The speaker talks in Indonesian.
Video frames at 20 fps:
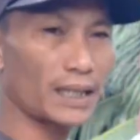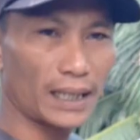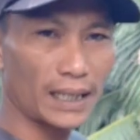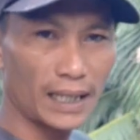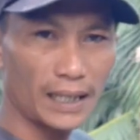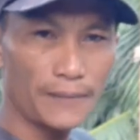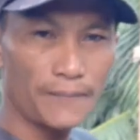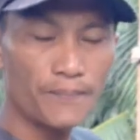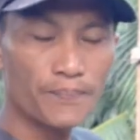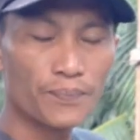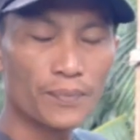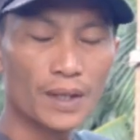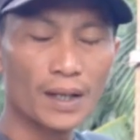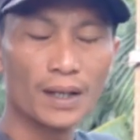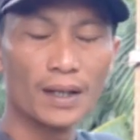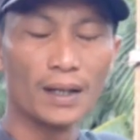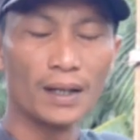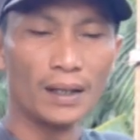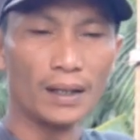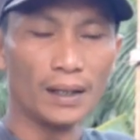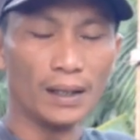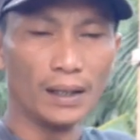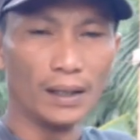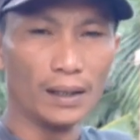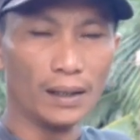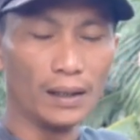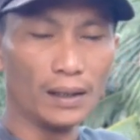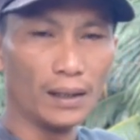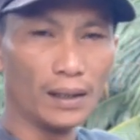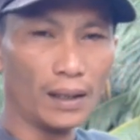sana
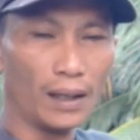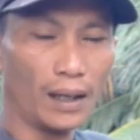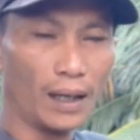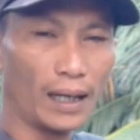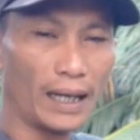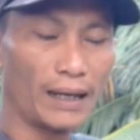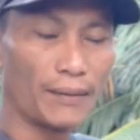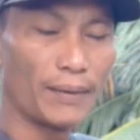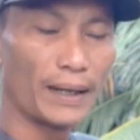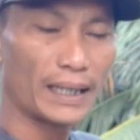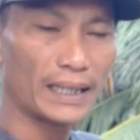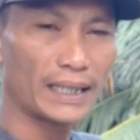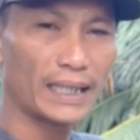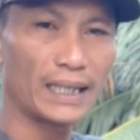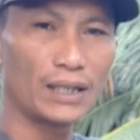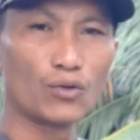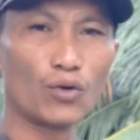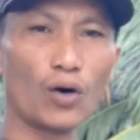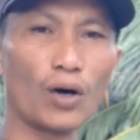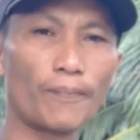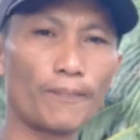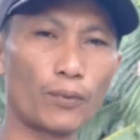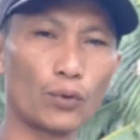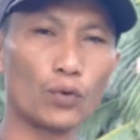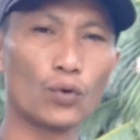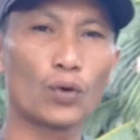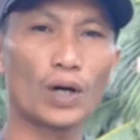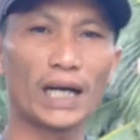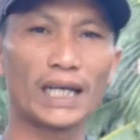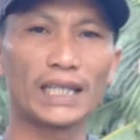lebarnya 20
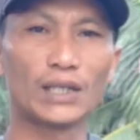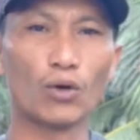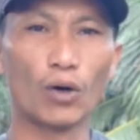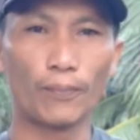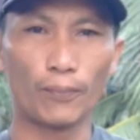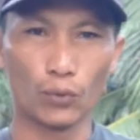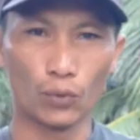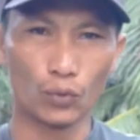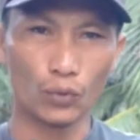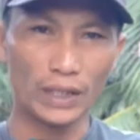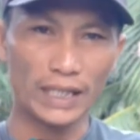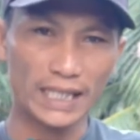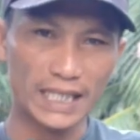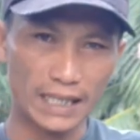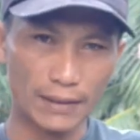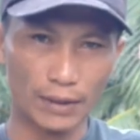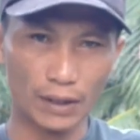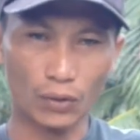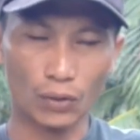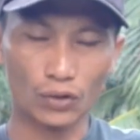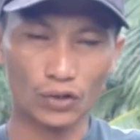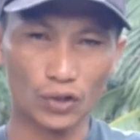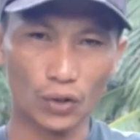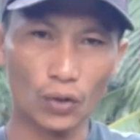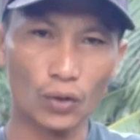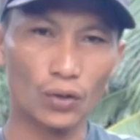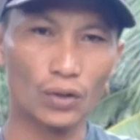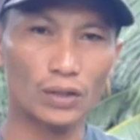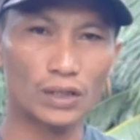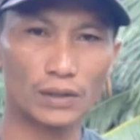kali 20 isi beton
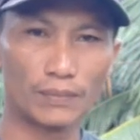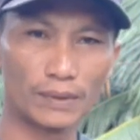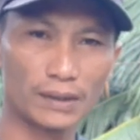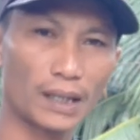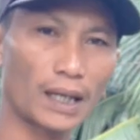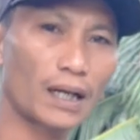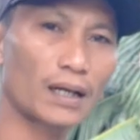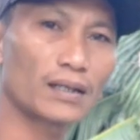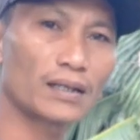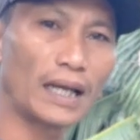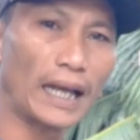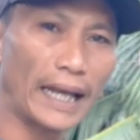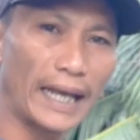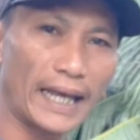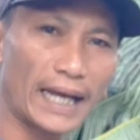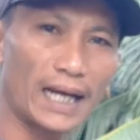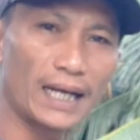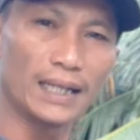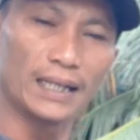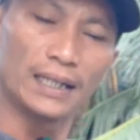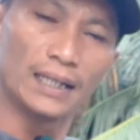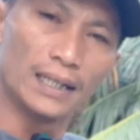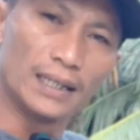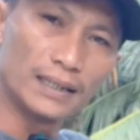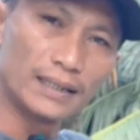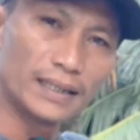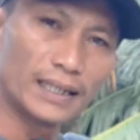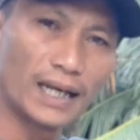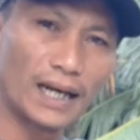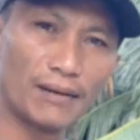cor, sementara ketinggian
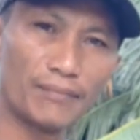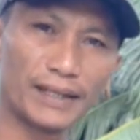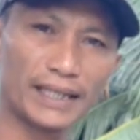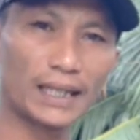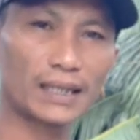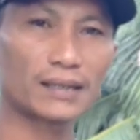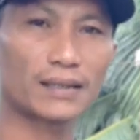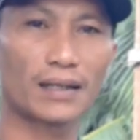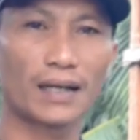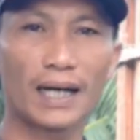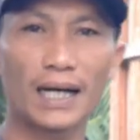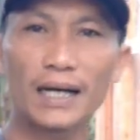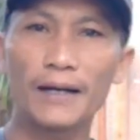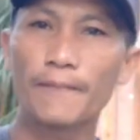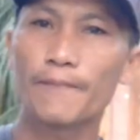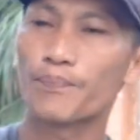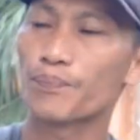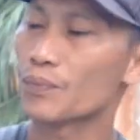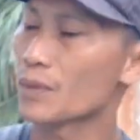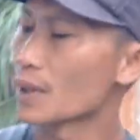3 meter setengah.